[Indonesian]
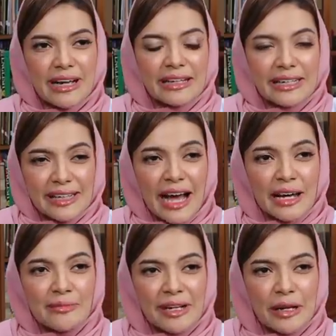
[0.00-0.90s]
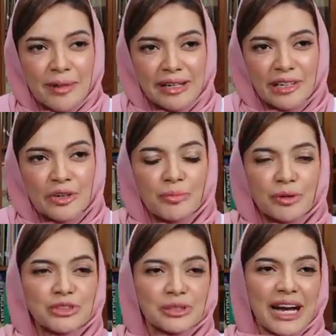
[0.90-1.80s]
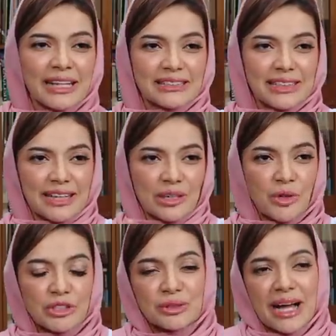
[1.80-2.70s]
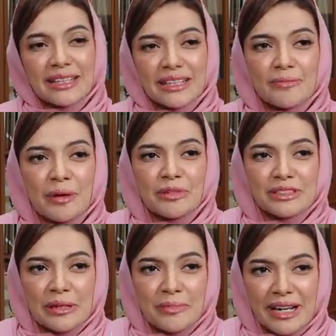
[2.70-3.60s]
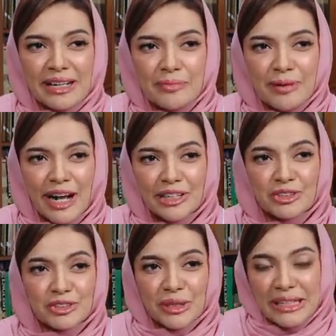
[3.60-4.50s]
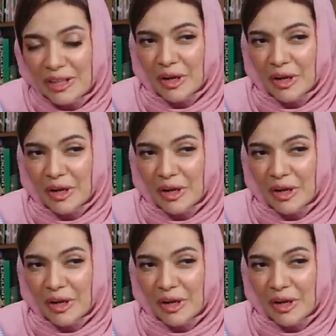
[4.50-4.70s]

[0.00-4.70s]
yang hmm. kita harapkan ya Pak dari 20 juta hanya sekitar 2 jutaan tadi Pak Budi sampaikan ya. Iya, Padahal ya, justru ini